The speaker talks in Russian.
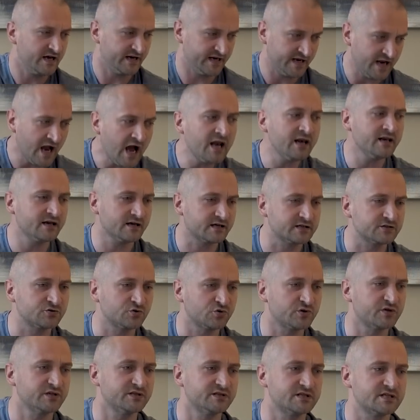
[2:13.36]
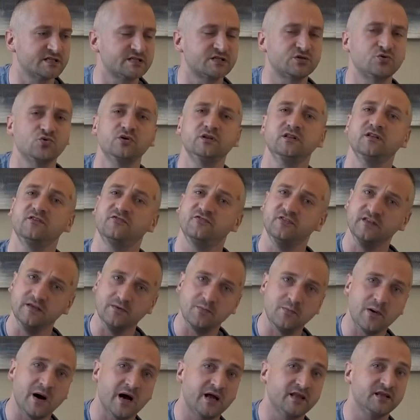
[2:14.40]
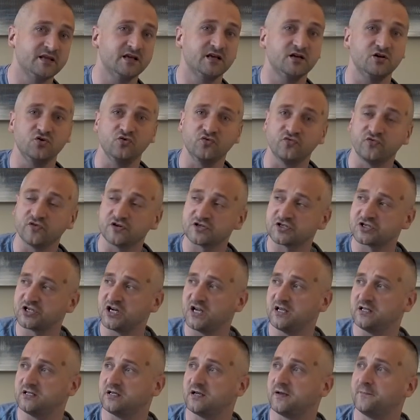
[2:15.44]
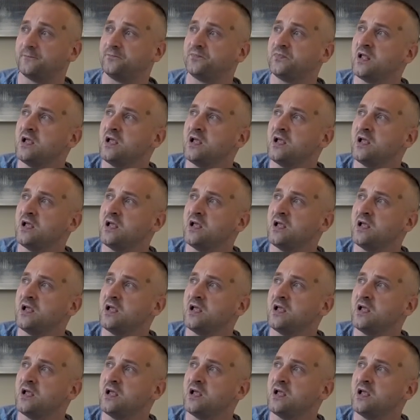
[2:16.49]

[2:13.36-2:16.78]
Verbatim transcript: реально которые достойны внимания и уважения.